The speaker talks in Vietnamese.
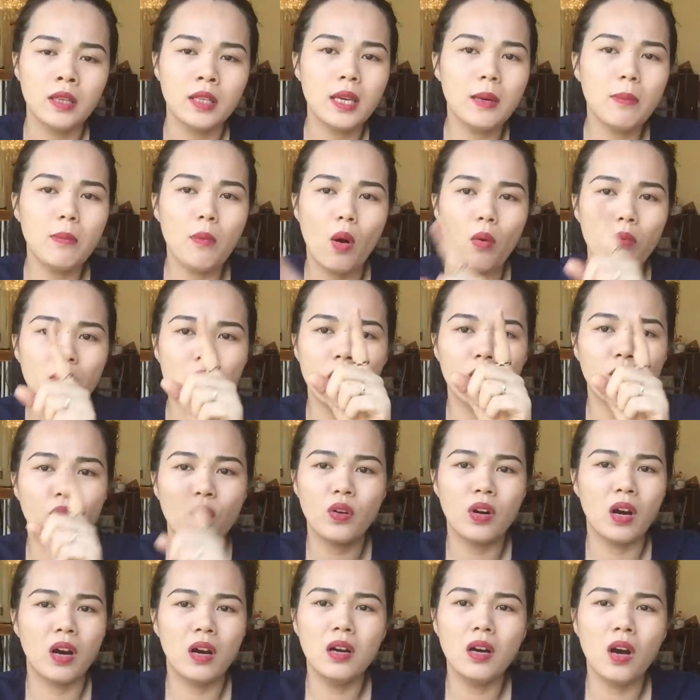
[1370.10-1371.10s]
chứ một người
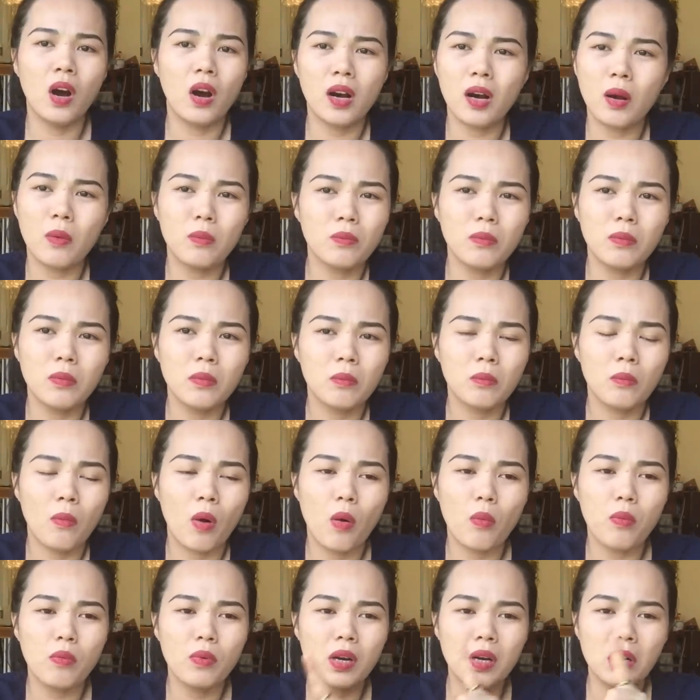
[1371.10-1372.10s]
phụ nữ họ không
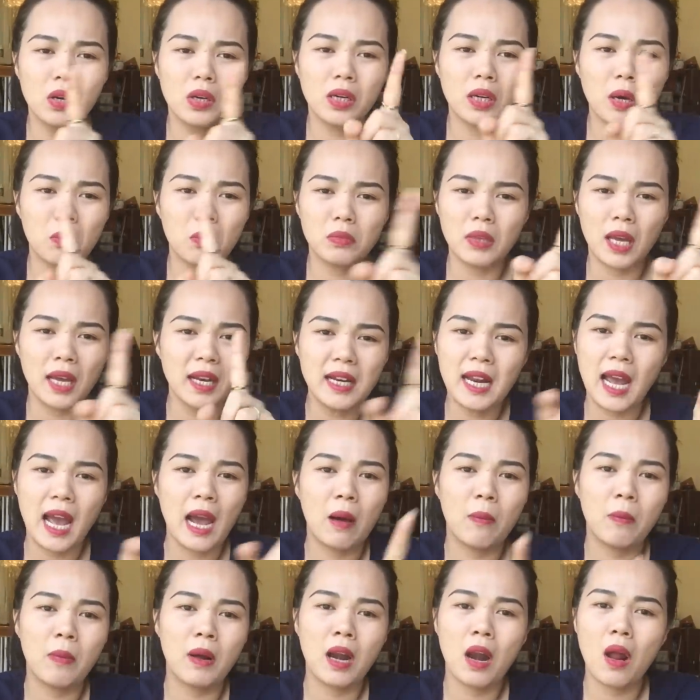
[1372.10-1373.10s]
một người không thể
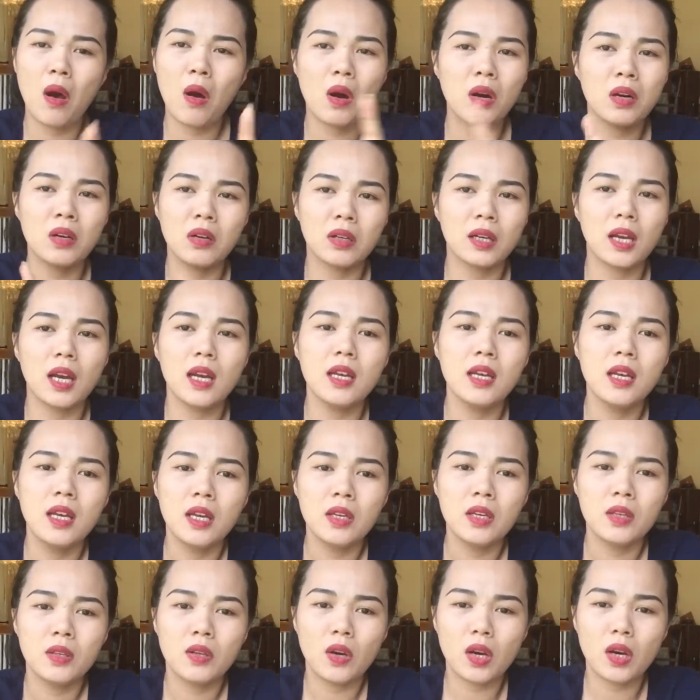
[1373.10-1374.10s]
nào mà lo được cái
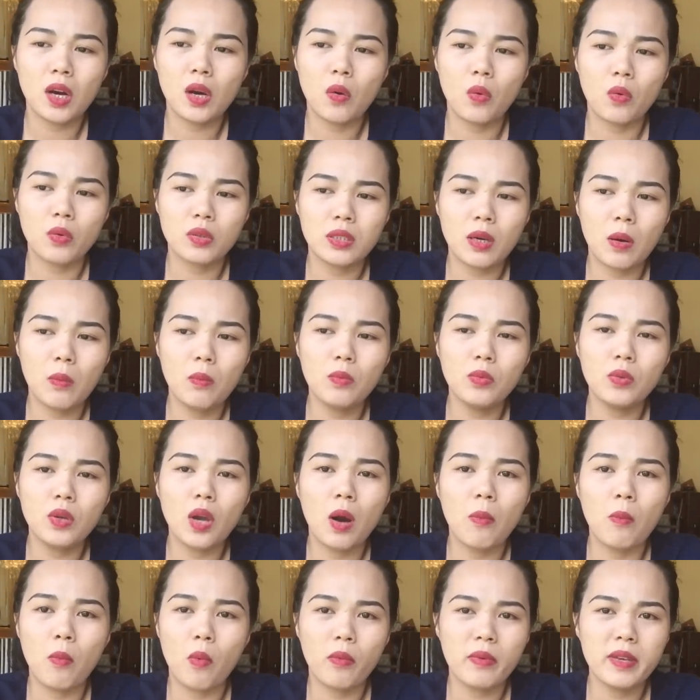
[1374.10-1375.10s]
cho cái cuộc sống
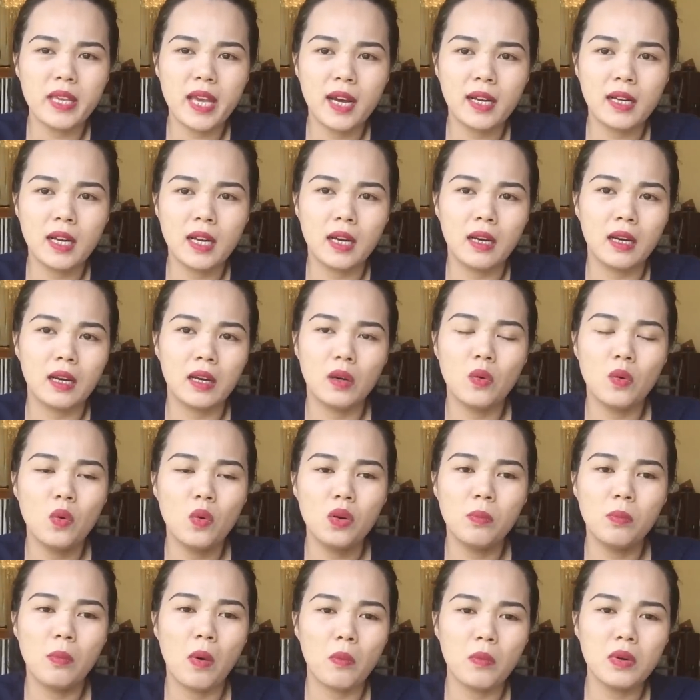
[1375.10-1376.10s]
cho một cái gia đình
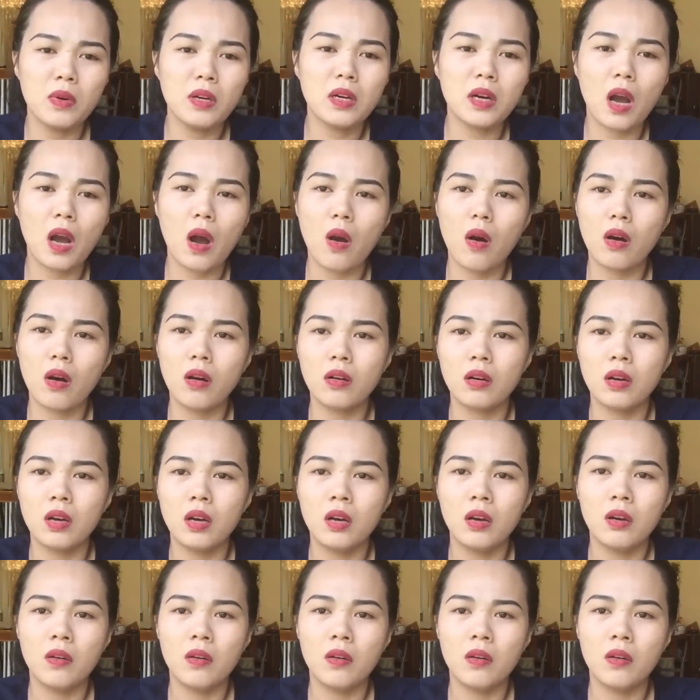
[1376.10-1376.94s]
nuôi một đứa con